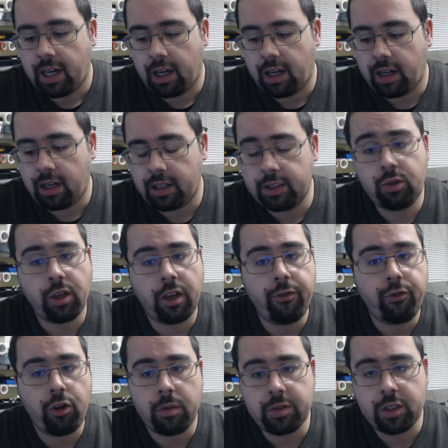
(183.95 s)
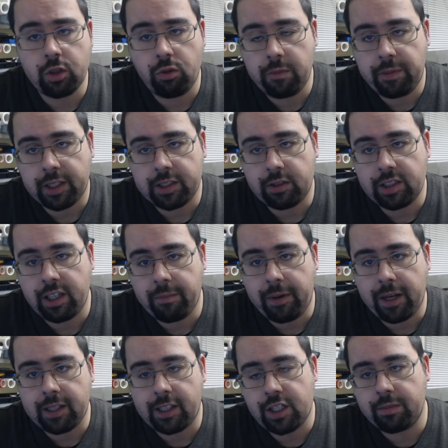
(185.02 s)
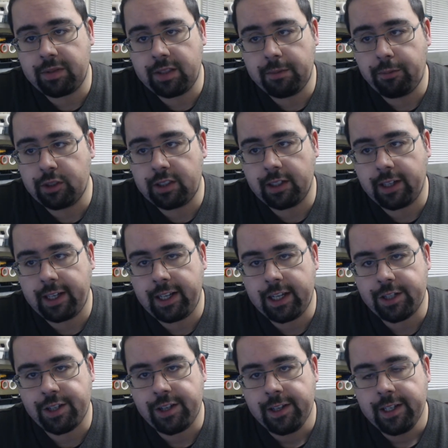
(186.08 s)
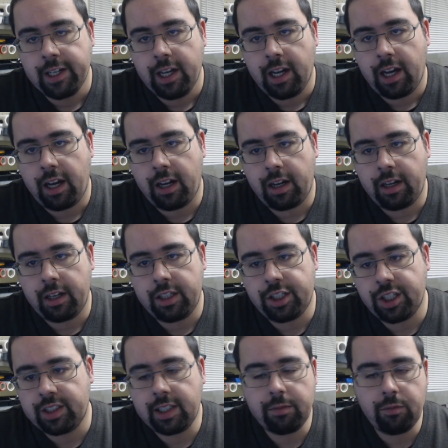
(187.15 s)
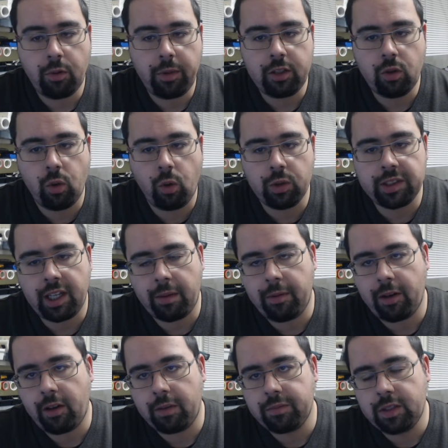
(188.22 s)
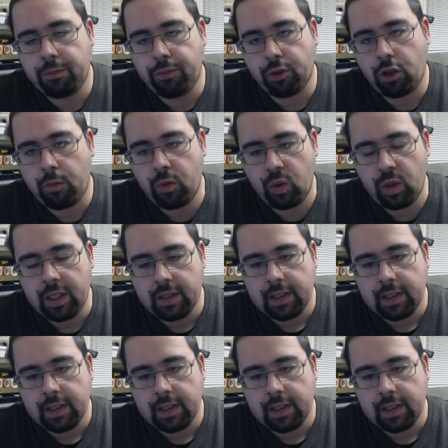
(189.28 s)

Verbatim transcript: Euh, et sur un forum, j'ai trouvé une personne qui avait partagé un petit peu ses réglages. Euh, et j'ai essayé de me mettre grossièrement un petit peu comme lui.